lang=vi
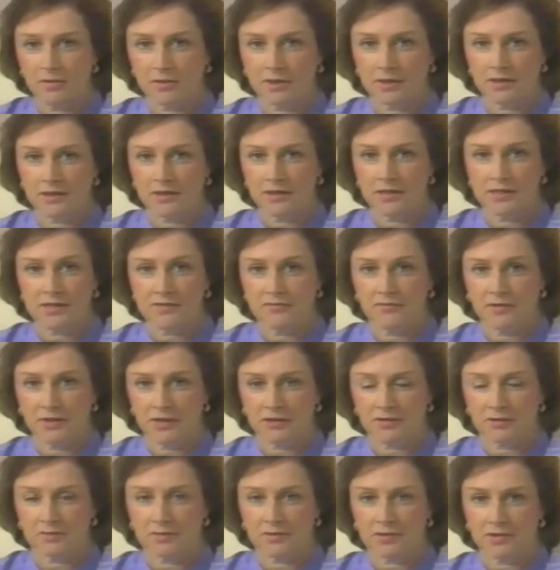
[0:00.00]
Cả đàn
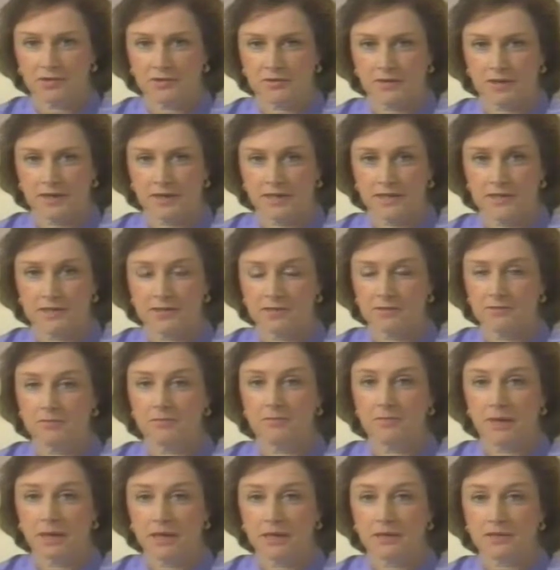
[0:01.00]
ông lẫn đàn bà,
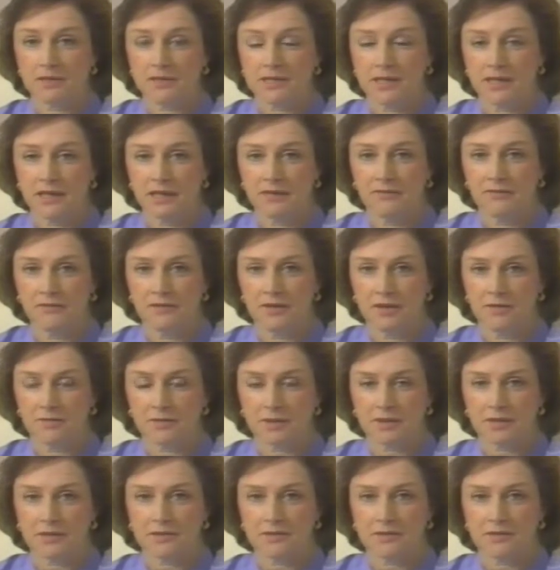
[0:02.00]
ai cũng có thể bị
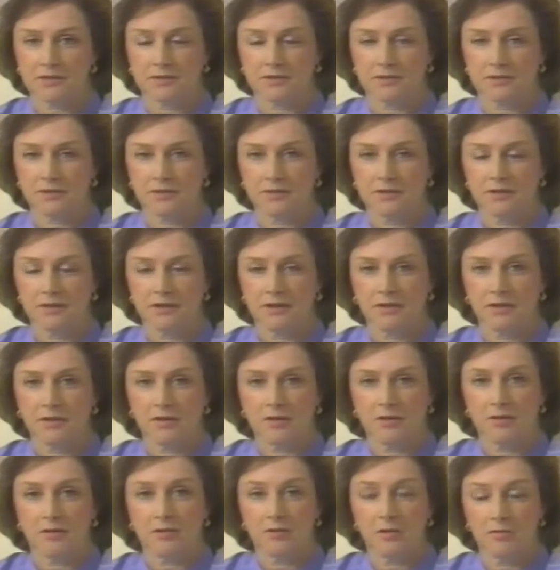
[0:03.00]
vi khuẩn thiệt khán xâm
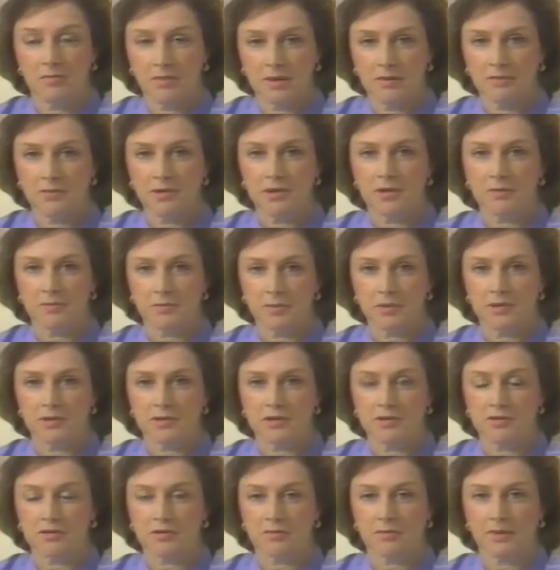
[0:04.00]
nhập. Hơn nữa,
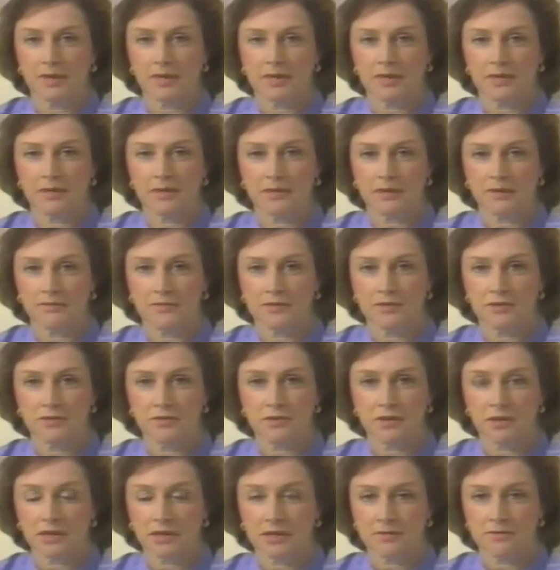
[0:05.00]
ai cũng có một quá
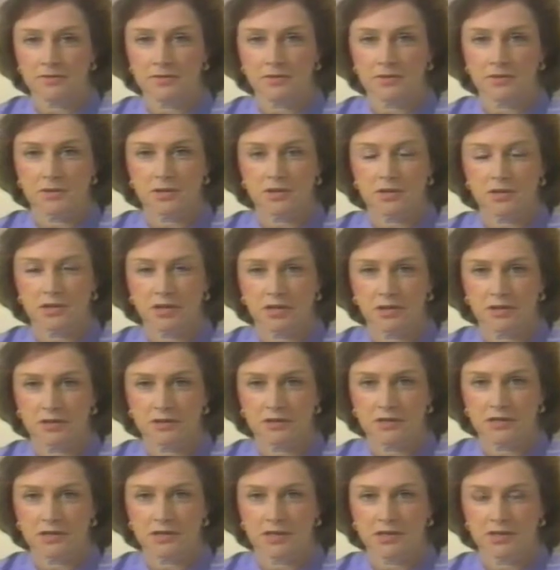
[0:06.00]
khứ tình dục,
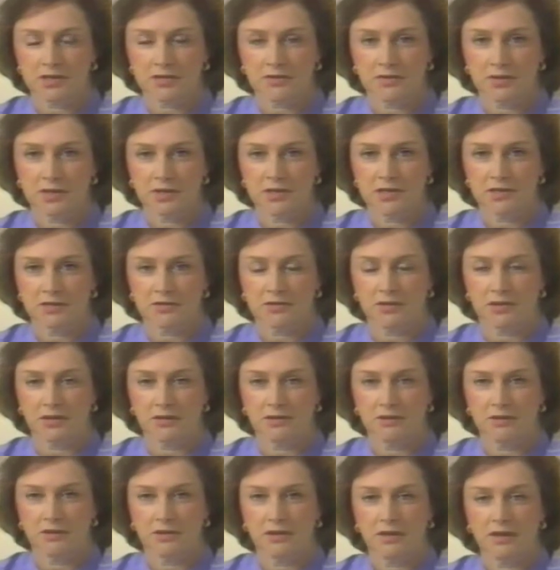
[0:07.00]
ta chẳng làm sao biết
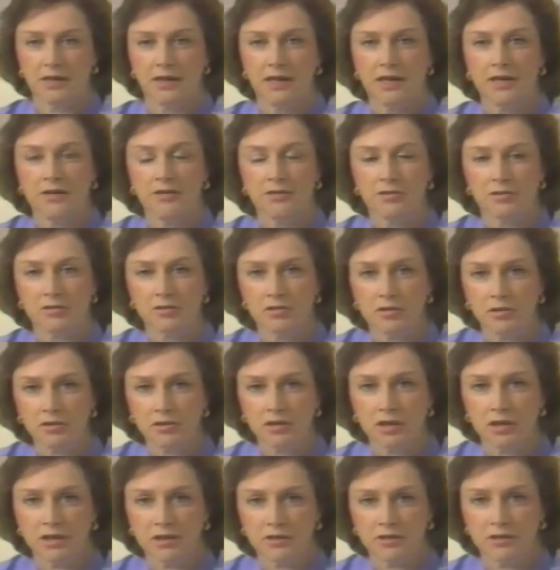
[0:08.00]
hết được. Thành
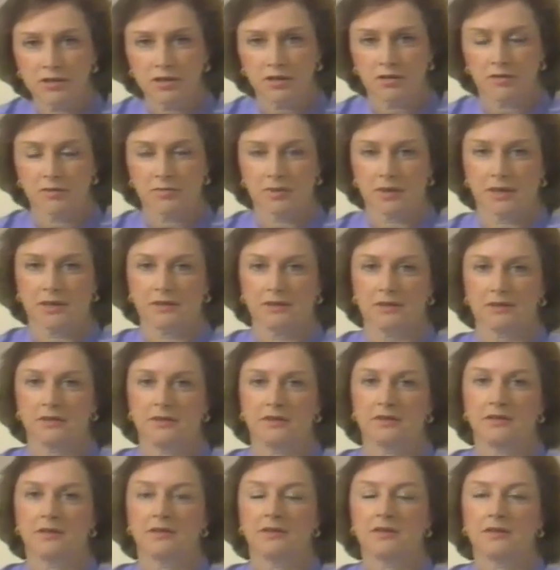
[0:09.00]
thử, khi ăn nằm
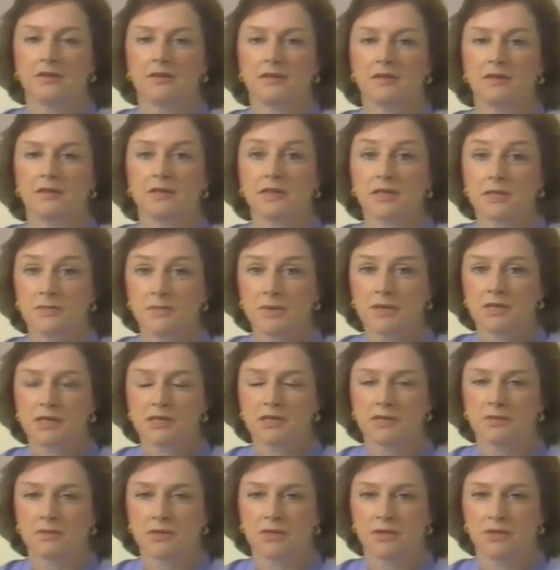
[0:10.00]
với tình nhân, nhất
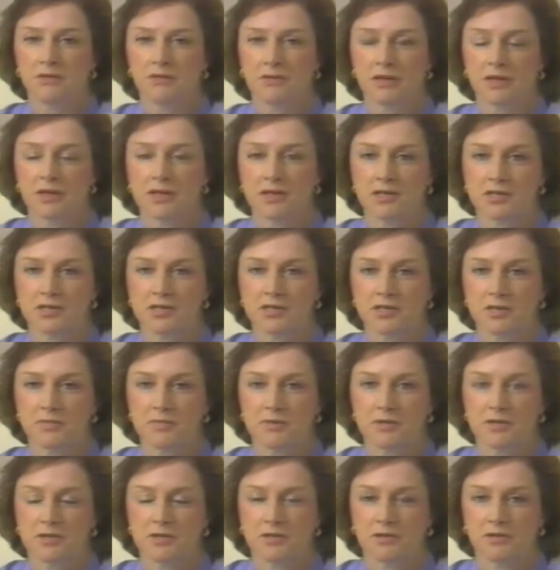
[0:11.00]
là người mới quen,
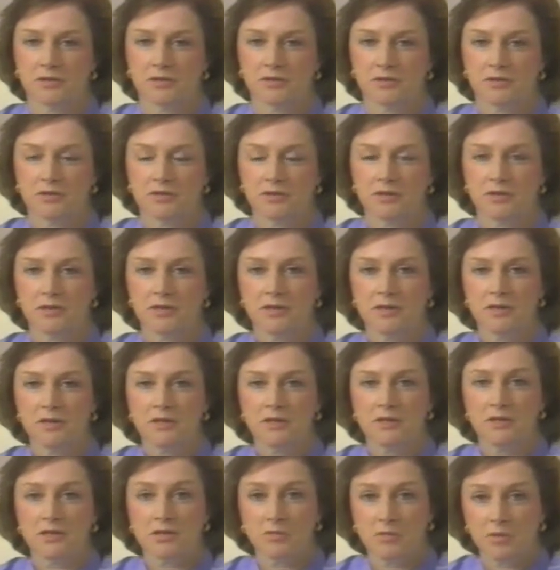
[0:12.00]
ta có thể làm gì
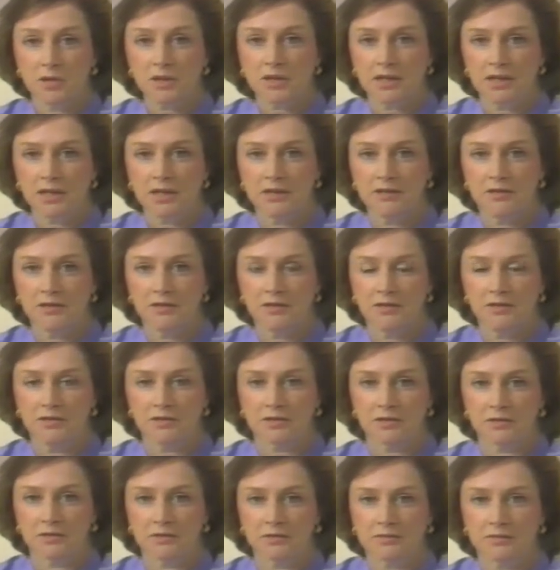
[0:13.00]
mà vẫn an
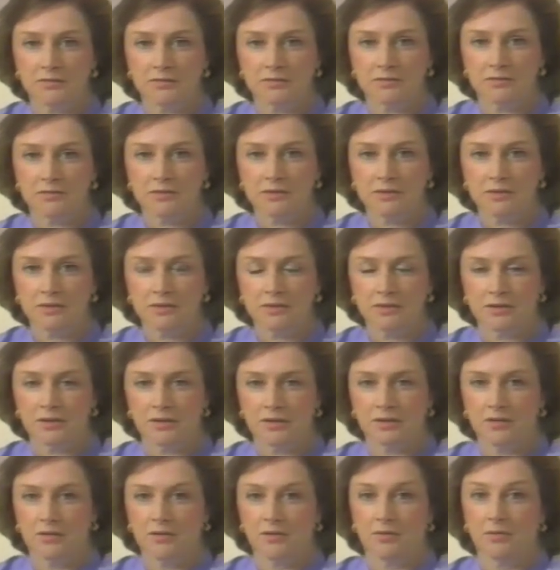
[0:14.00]
tâm. Theo ý
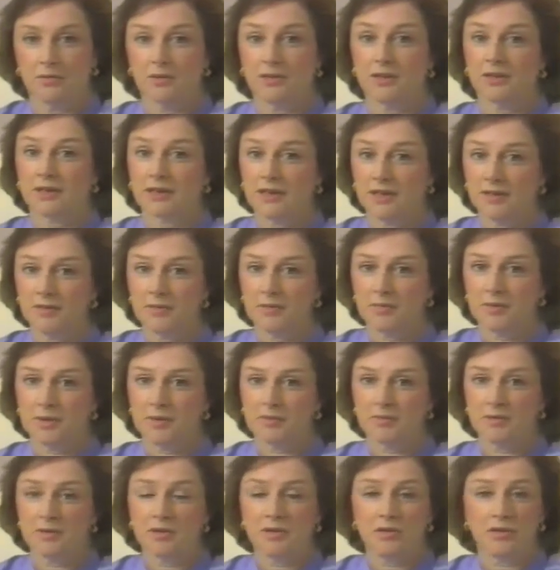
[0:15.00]
tôi, toàn thân
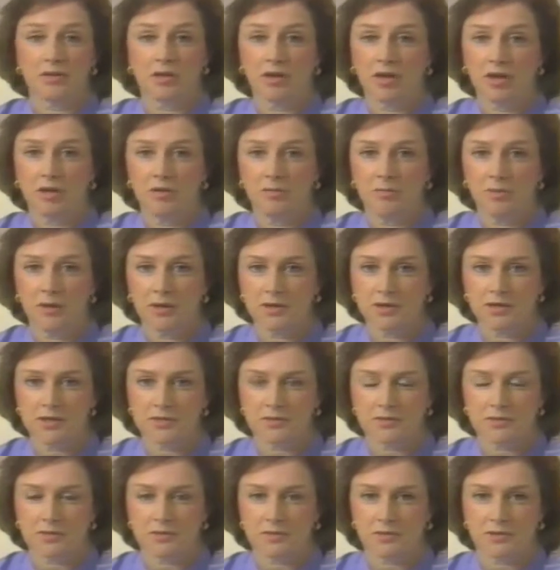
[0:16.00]
ta chỗ nào cũng có
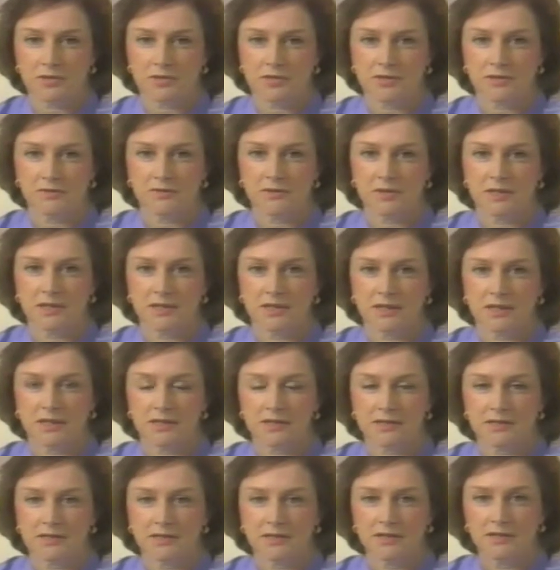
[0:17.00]
những điểm dễ kích thích
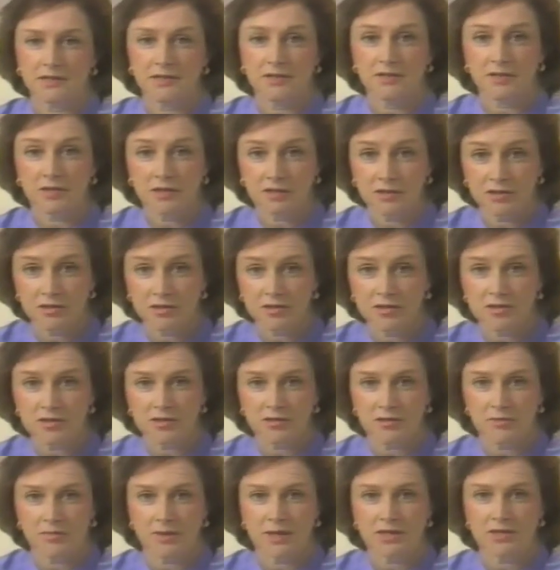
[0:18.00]
giúp ta
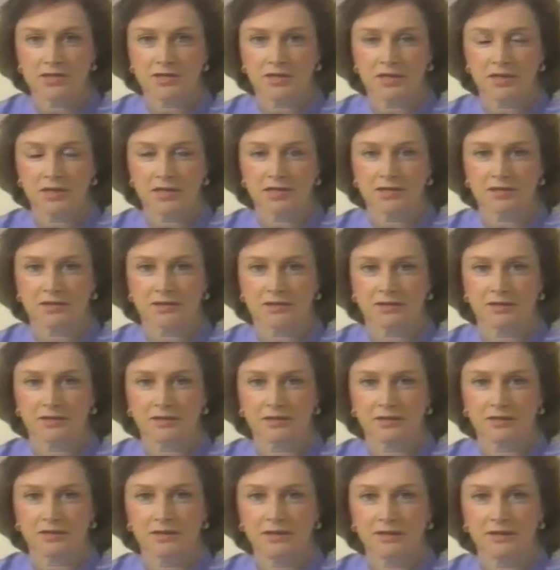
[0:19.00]
thỏa mãn sinh lý.
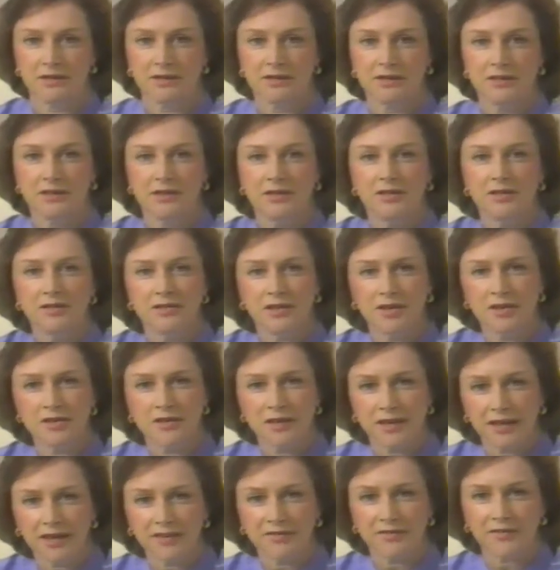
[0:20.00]
Đâu phải cứ
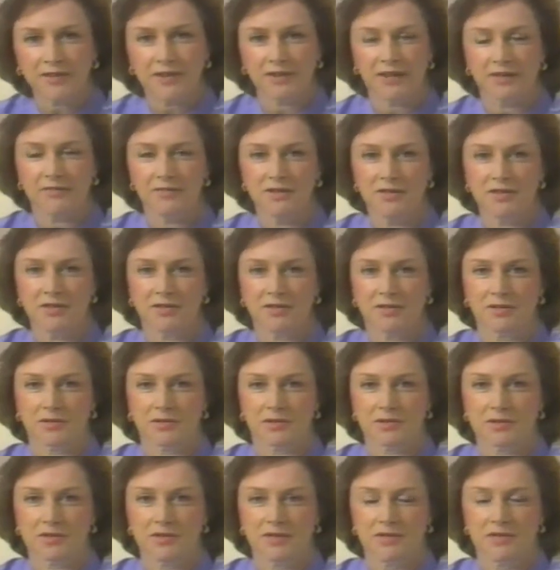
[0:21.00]
làm tình mới là cho
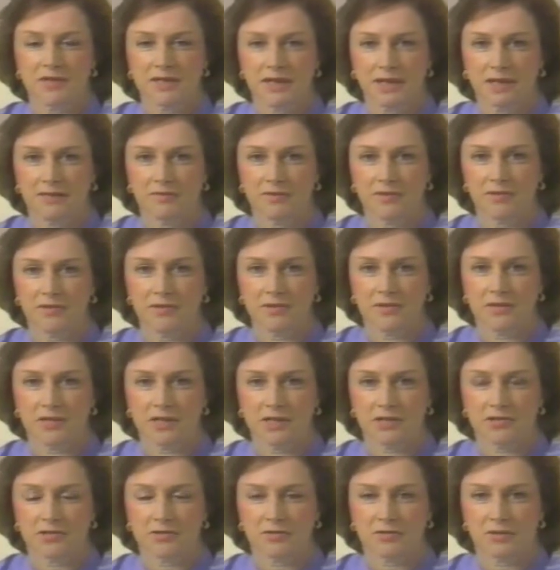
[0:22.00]
nhau những giây phút
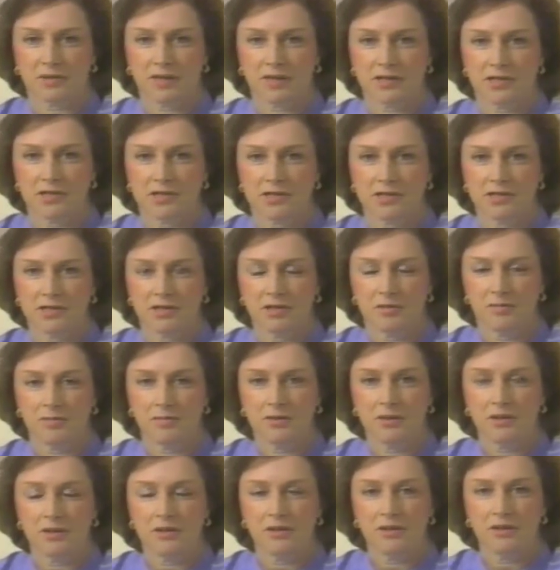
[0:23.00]
mây mưa đẹp đẽ
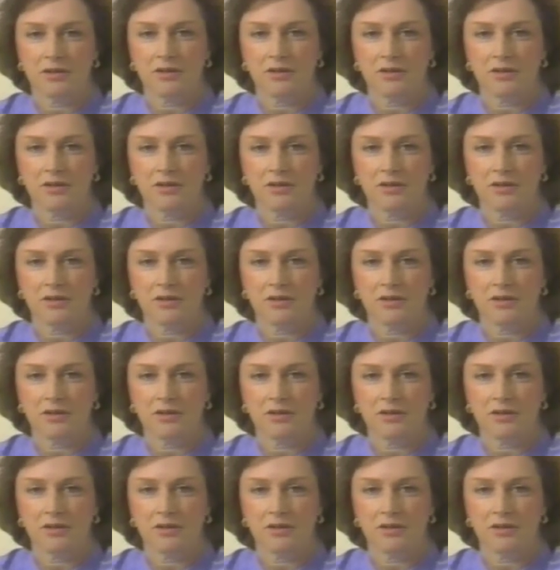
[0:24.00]
nhất.